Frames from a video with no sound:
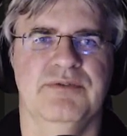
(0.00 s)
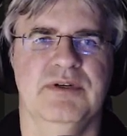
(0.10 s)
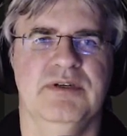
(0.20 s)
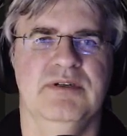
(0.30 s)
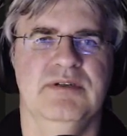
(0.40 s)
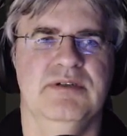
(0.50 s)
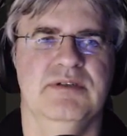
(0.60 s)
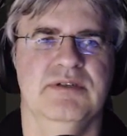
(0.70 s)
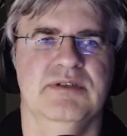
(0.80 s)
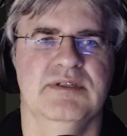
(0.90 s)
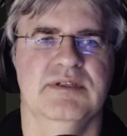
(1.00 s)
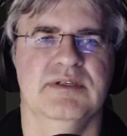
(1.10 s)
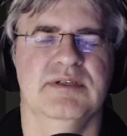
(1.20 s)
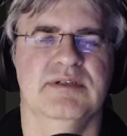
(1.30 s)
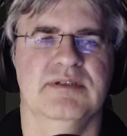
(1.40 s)
äh, äh
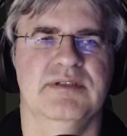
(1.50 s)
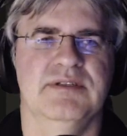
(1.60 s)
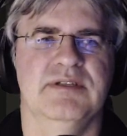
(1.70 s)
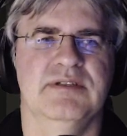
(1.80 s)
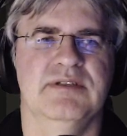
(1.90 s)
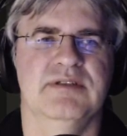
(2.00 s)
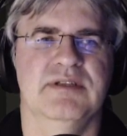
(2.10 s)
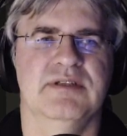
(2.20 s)
den, den,